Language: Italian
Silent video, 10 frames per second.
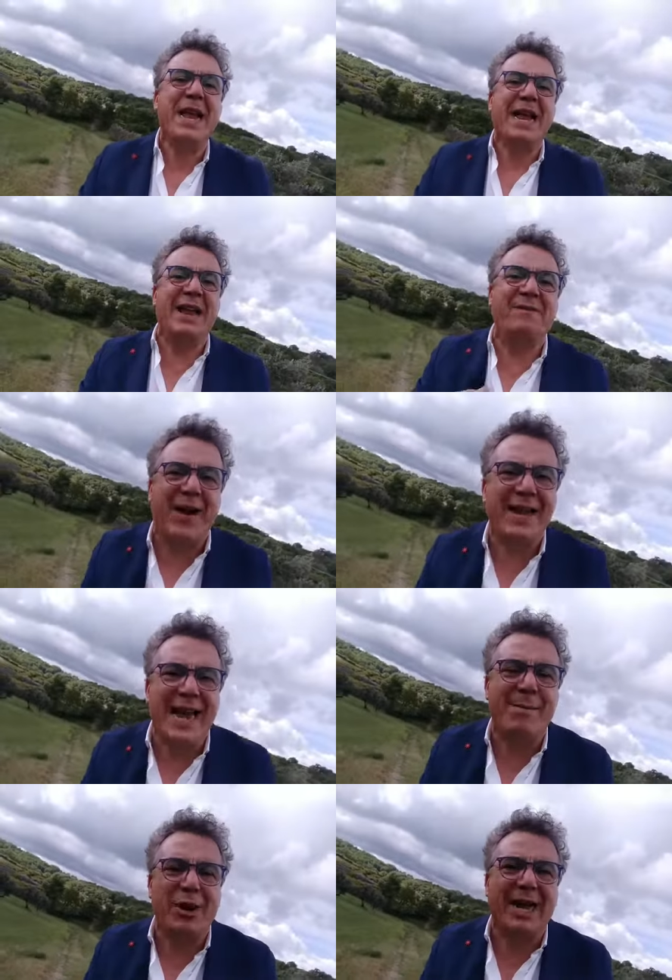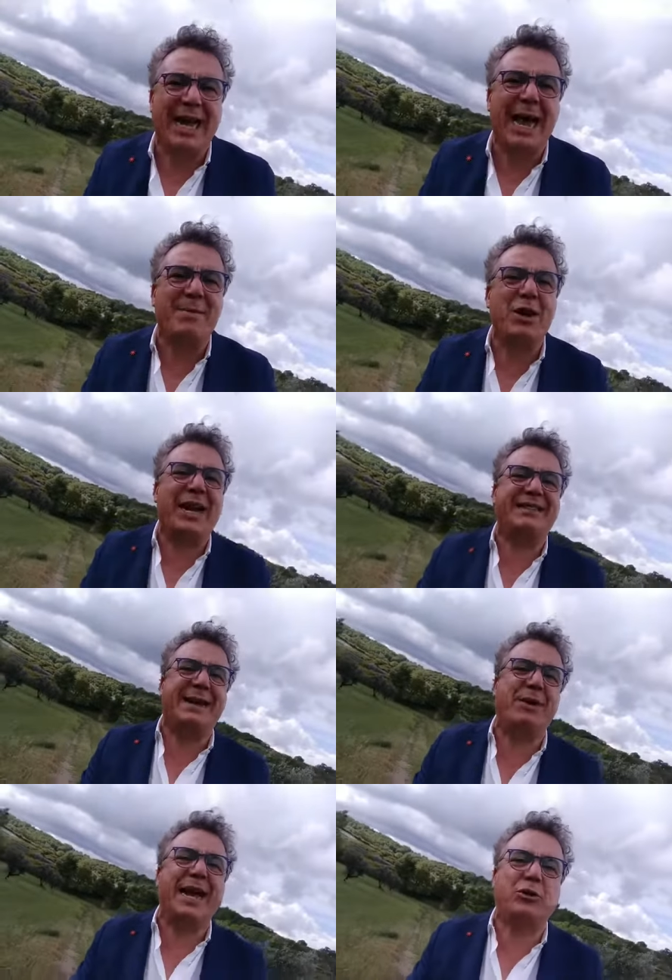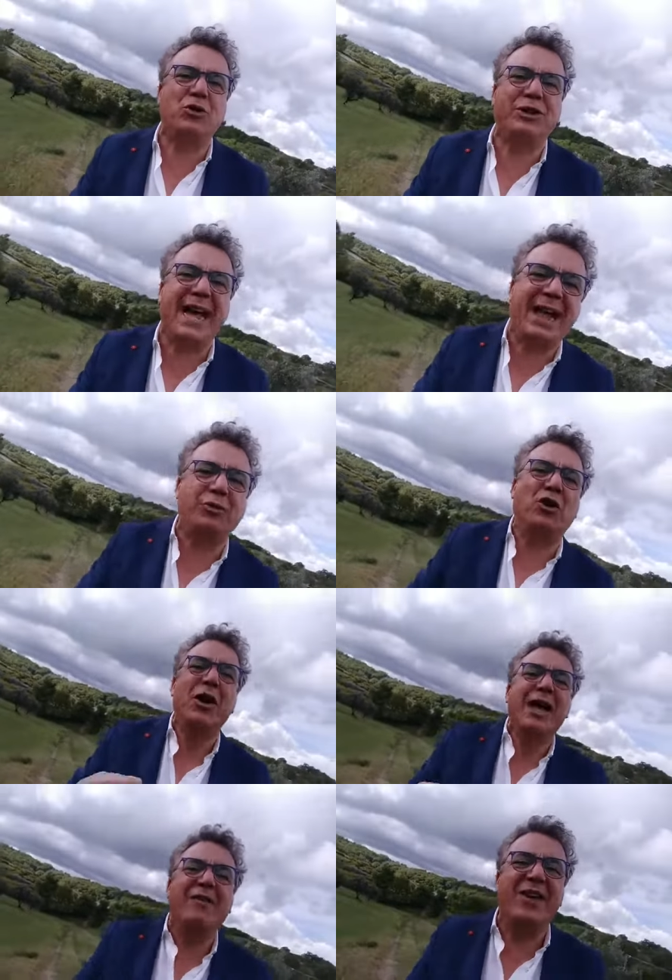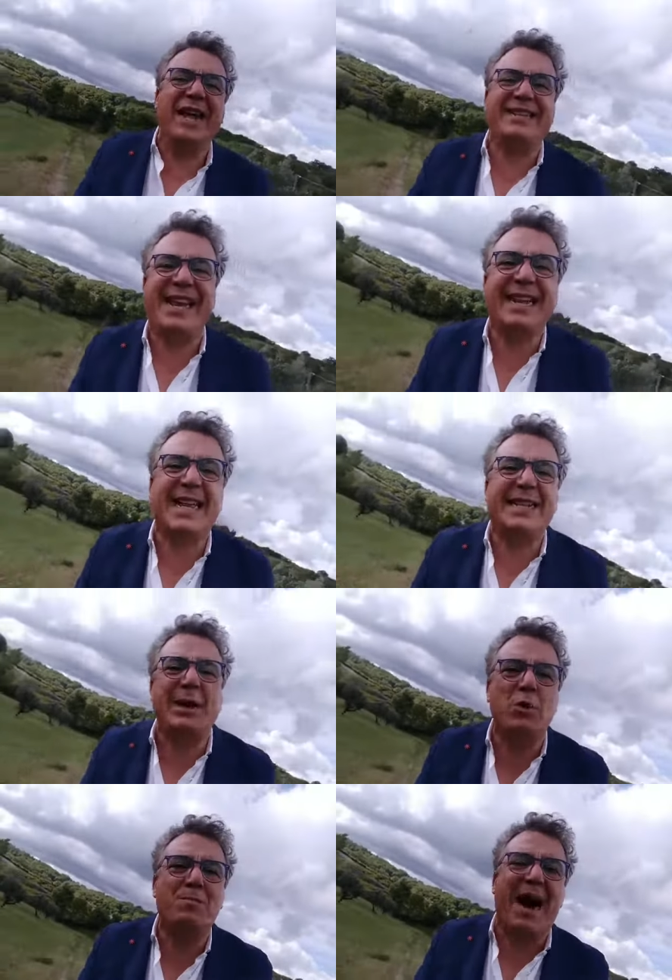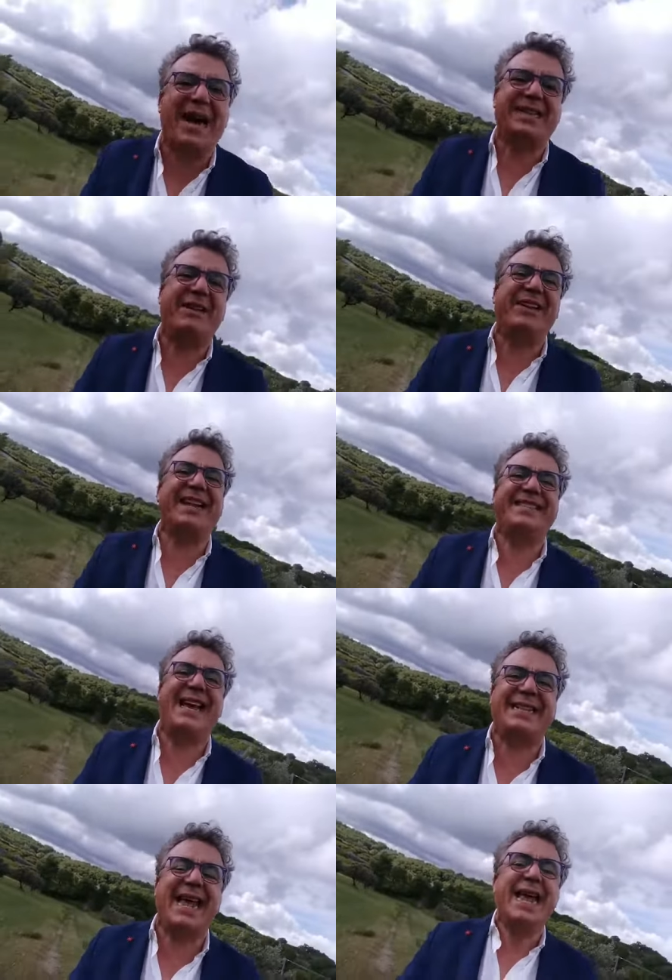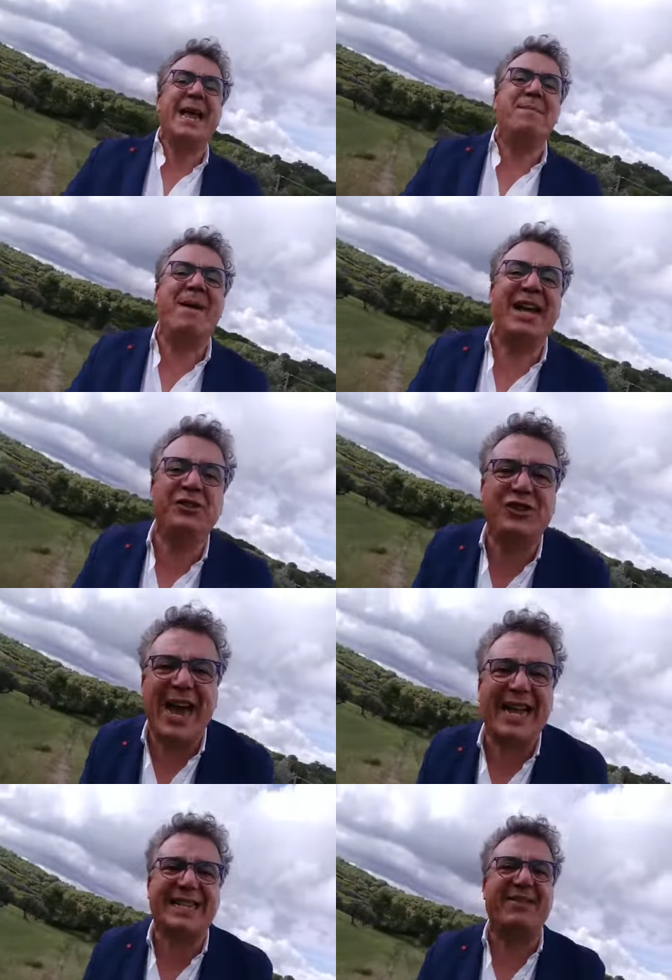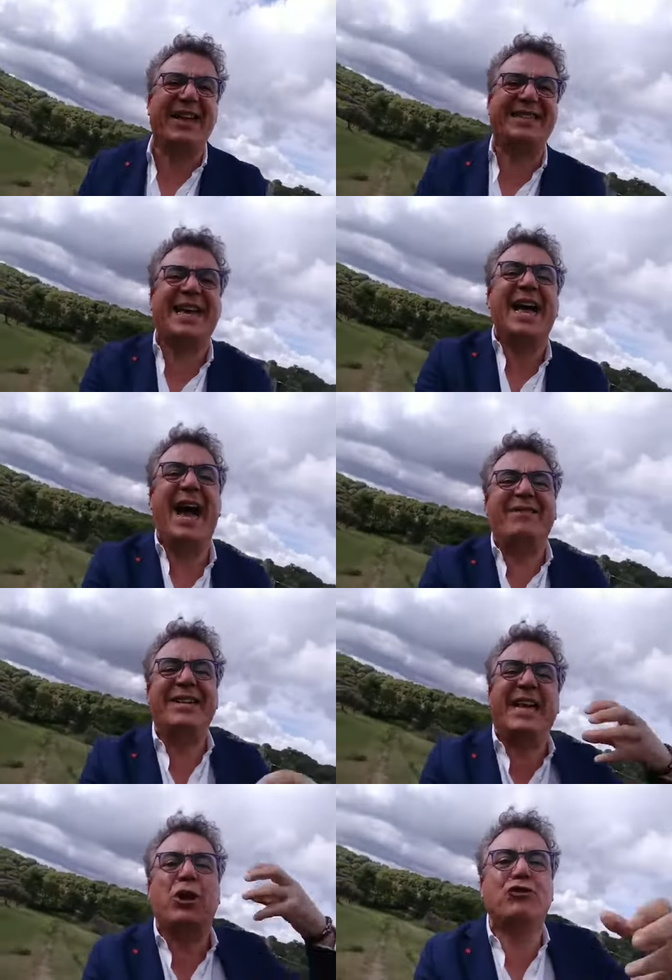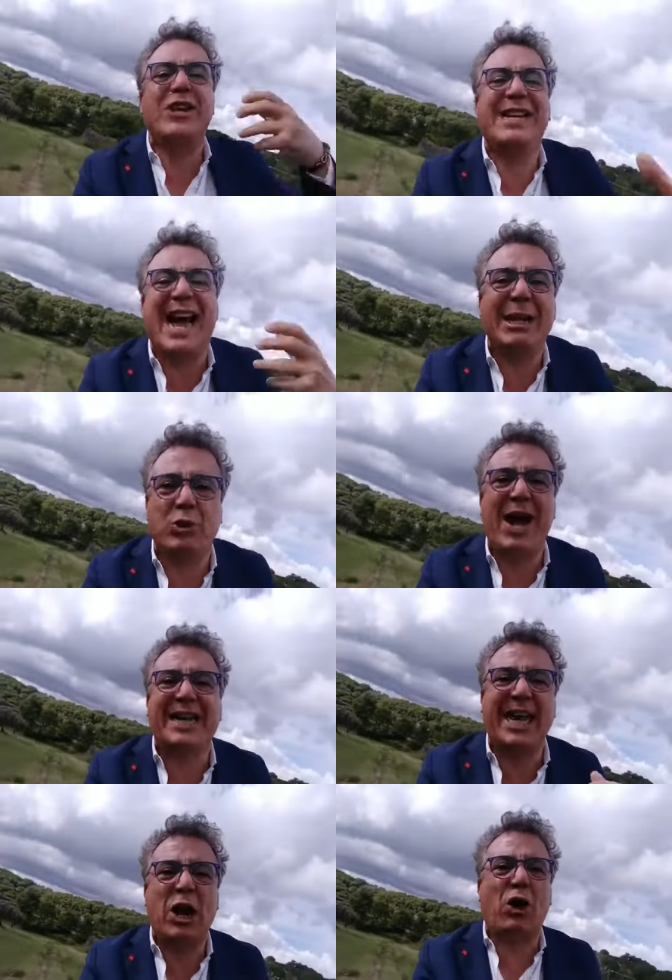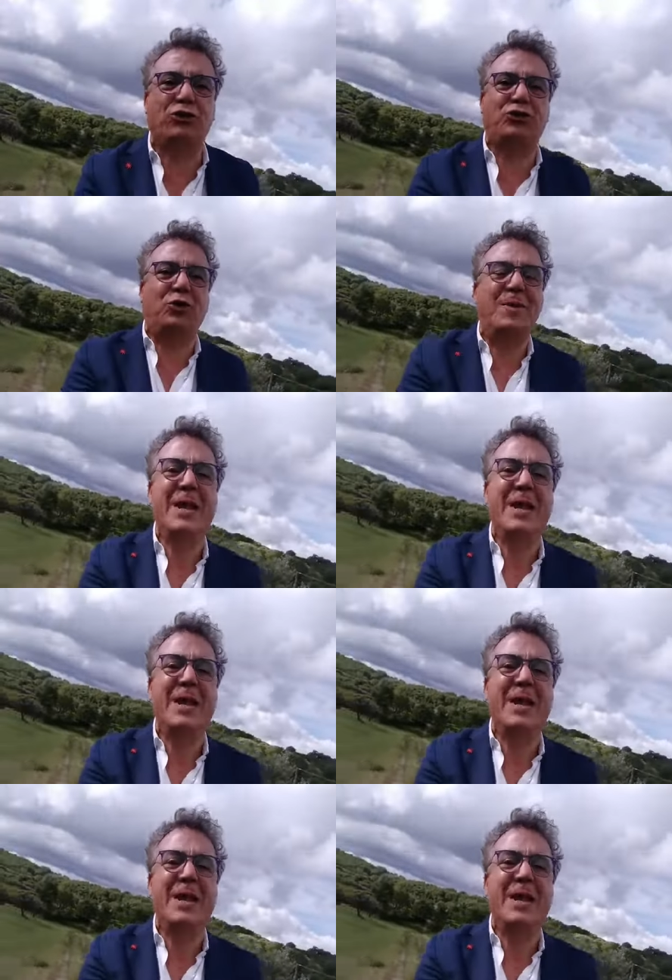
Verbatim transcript: infanghiamo la Calabria, noi la stiamo raccontando, ve la siete derubata, ve la siete mangiata, ve la siete... avete rosicato anche l'osso.